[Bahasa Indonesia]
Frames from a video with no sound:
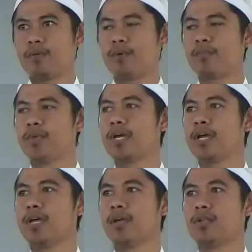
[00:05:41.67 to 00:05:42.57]
Wa Allah
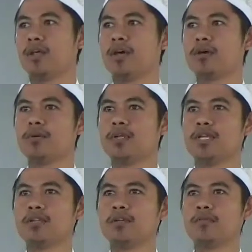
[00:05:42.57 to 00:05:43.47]
kana Allahu
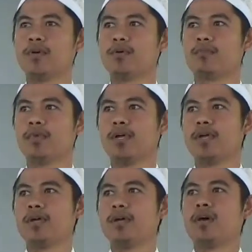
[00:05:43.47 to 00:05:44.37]
liyadhlimahum.
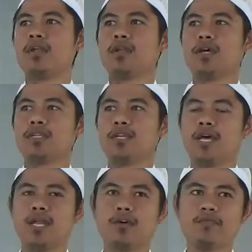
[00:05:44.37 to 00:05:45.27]
Allah
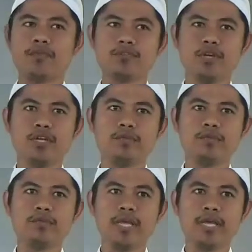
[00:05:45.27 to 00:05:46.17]
tidaklah
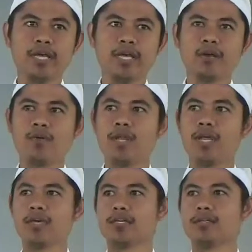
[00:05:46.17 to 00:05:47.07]
menzalimi mereka,
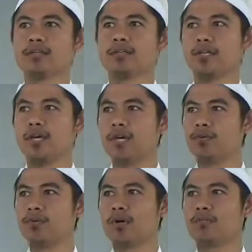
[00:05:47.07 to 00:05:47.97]
walakin
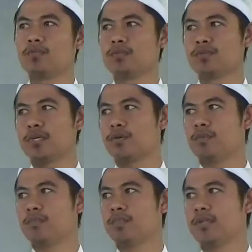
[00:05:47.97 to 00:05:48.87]
kanu
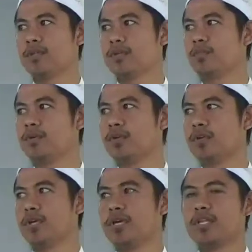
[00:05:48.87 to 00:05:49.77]
anfusahum yadhlimun.
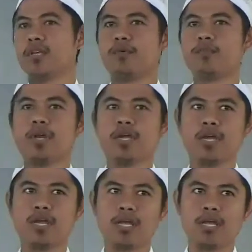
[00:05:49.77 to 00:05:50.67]
Tapi
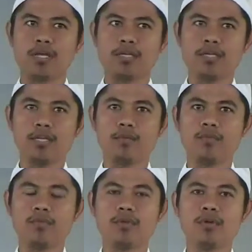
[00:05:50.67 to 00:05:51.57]
mereka lah yang
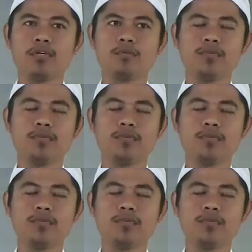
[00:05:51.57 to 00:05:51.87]
menzalimi